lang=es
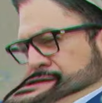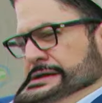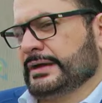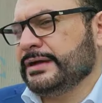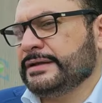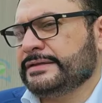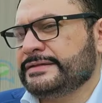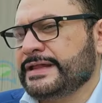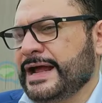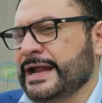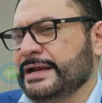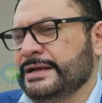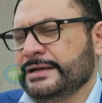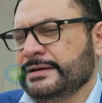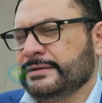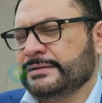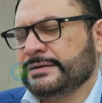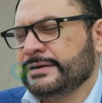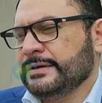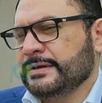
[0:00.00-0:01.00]
eh,
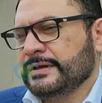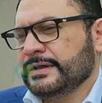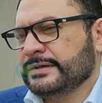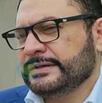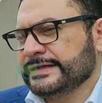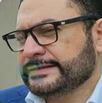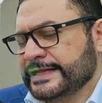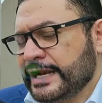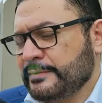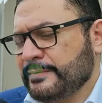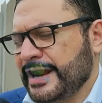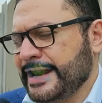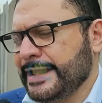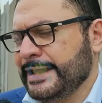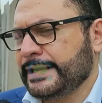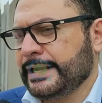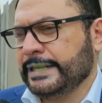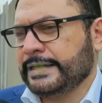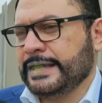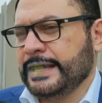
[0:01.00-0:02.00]
tal, de tal
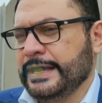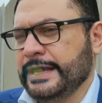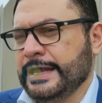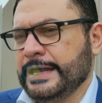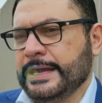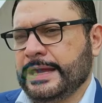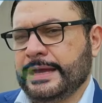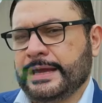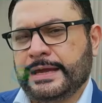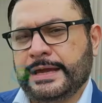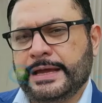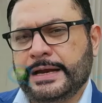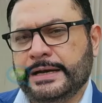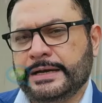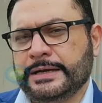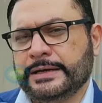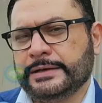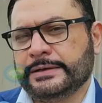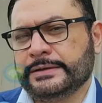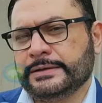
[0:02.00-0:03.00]
manera que
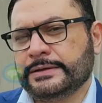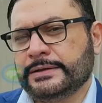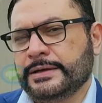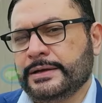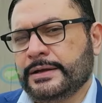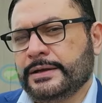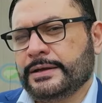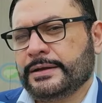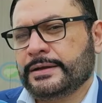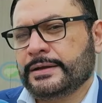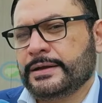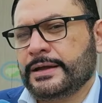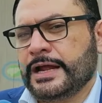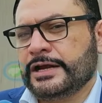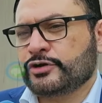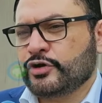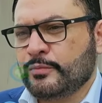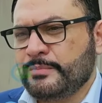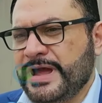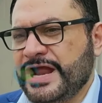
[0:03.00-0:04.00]
el
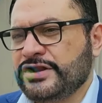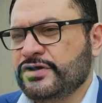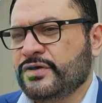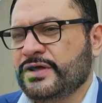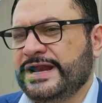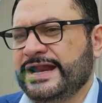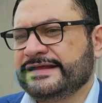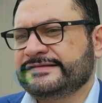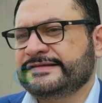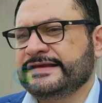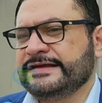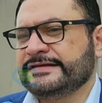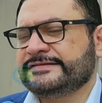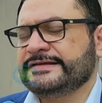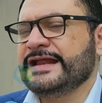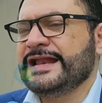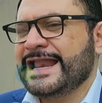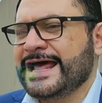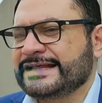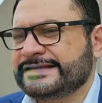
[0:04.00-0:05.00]
el convenio de la
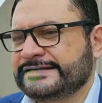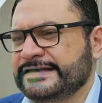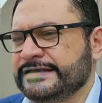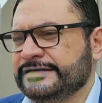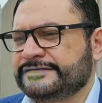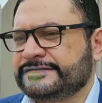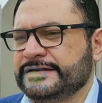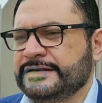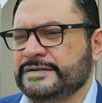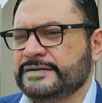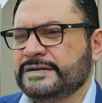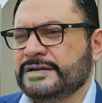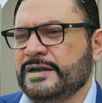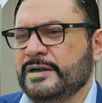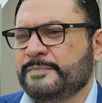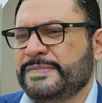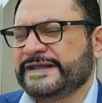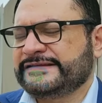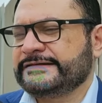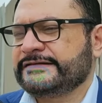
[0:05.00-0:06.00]
CICI, la CICI
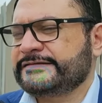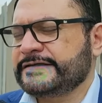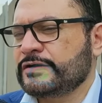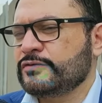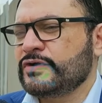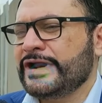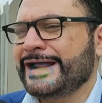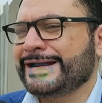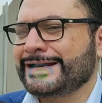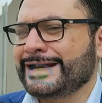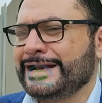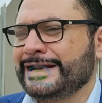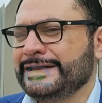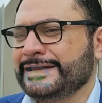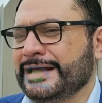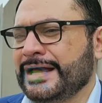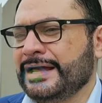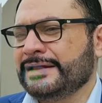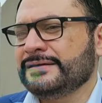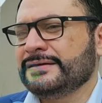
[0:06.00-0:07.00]
pase a ser una
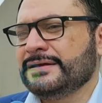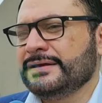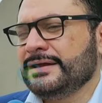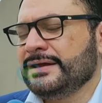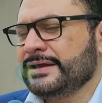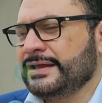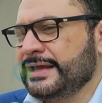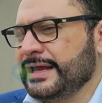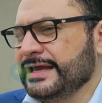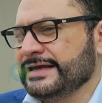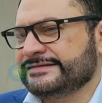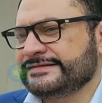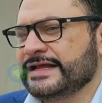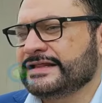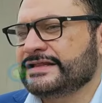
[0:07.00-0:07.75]
realidad que